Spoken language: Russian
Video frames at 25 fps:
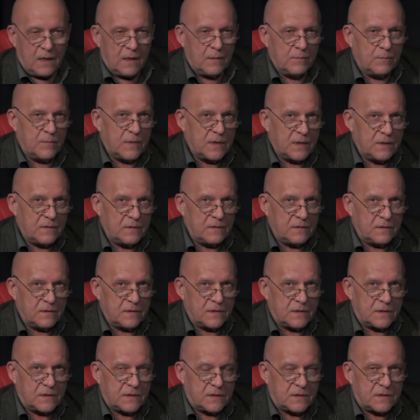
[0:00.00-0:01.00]
мы
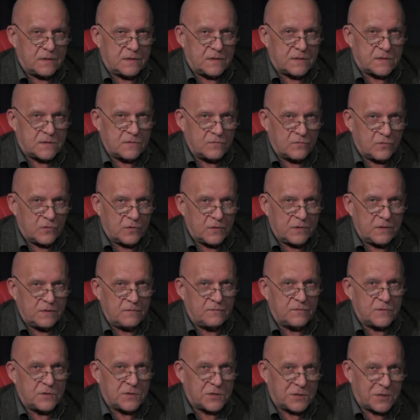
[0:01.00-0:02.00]
э, сегодня
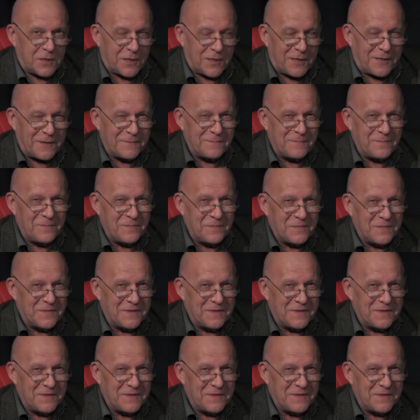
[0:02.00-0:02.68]
вещаем